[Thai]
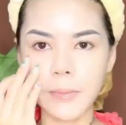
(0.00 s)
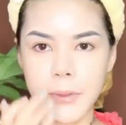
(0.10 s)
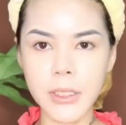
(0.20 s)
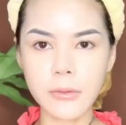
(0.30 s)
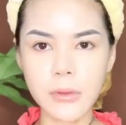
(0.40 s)
เก็บ
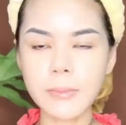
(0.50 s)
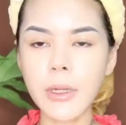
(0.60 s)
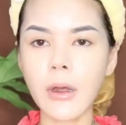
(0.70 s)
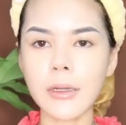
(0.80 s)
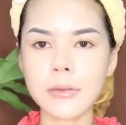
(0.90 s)
คิ้วเรียบ
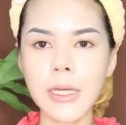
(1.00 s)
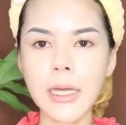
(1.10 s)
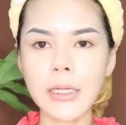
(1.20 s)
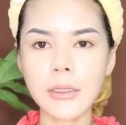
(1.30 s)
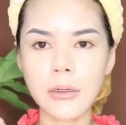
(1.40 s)
ร้อยแล้วนะ
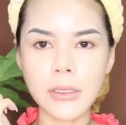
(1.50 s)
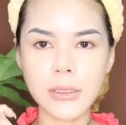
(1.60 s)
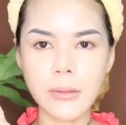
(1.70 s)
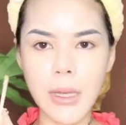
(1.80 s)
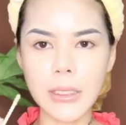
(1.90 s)
คะ เดี๋ยวเรา
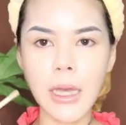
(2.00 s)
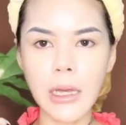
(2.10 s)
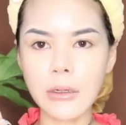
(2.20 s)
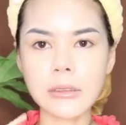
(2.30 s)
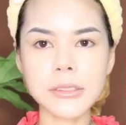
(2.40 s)
จะมาทา
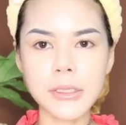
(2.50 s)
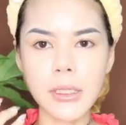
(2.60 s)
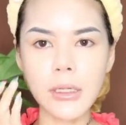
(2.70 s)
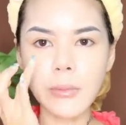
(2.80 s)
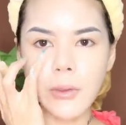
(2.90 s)
คอนซีล
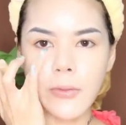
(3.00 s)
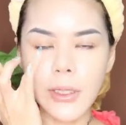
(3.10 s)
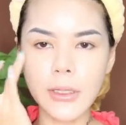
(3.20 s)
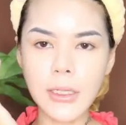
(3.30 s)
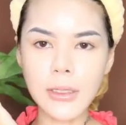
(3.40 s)
เลอร์บริเว
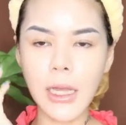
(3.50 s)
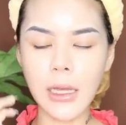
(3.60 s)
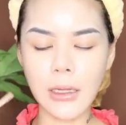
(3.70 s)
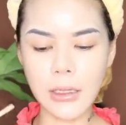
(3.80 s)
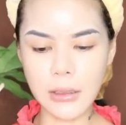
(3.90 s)
ณใต้ตา
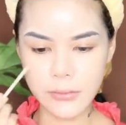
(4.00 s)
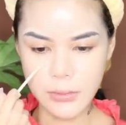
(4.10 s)
ค่ะ